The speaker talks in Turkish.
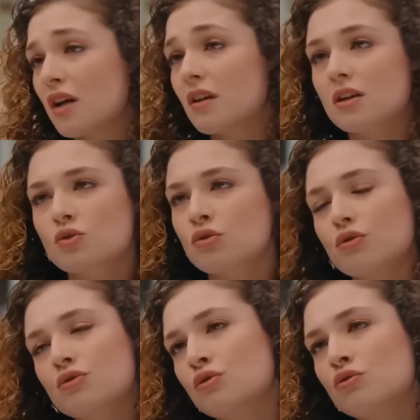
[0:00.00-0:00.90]
Bu saatten
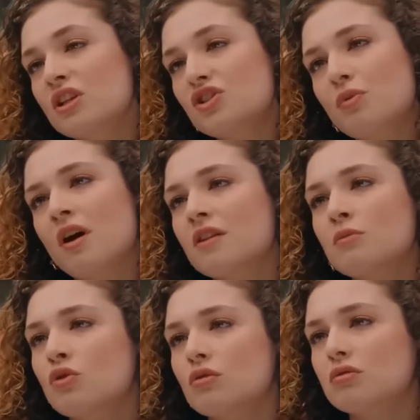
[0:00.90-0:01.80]
sonra özrünün hiçbir
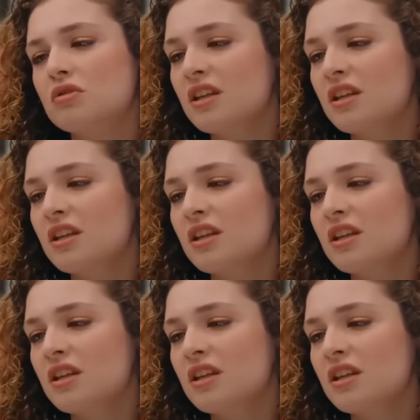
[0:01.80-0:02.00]
anlamı yok.